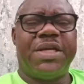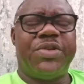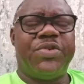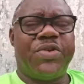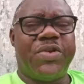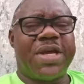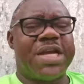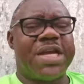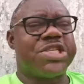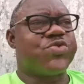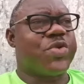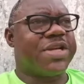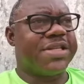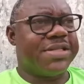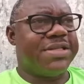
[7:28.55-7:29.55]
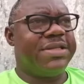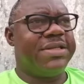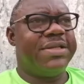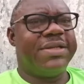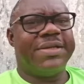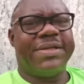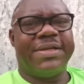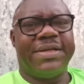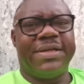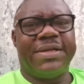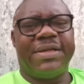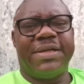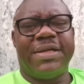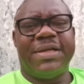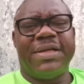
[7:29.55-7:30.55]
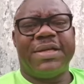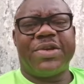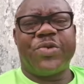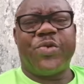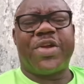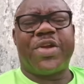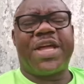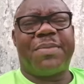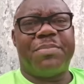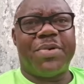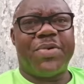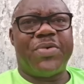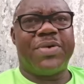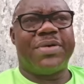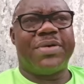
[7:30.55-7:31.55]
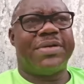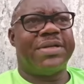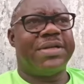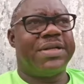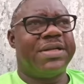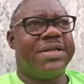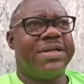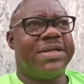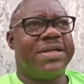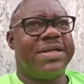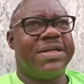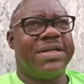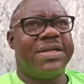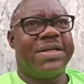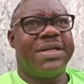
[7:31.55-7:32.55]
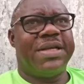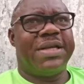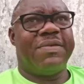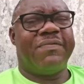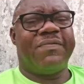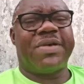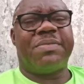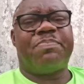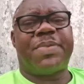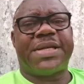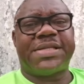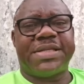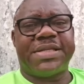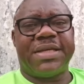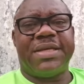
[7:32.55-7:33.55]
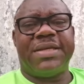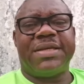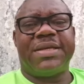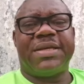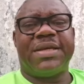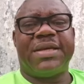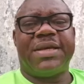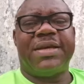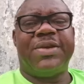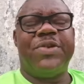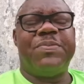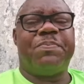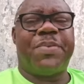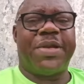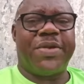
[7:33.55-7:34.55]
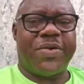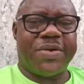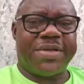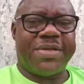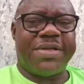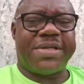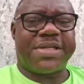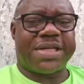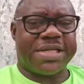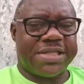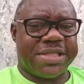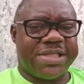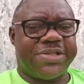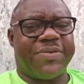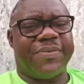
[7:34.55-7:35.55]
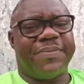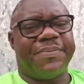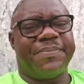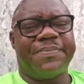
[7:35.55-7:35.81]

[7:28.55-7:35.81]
Dieu a choisi que le Gabon va passer une période de transition.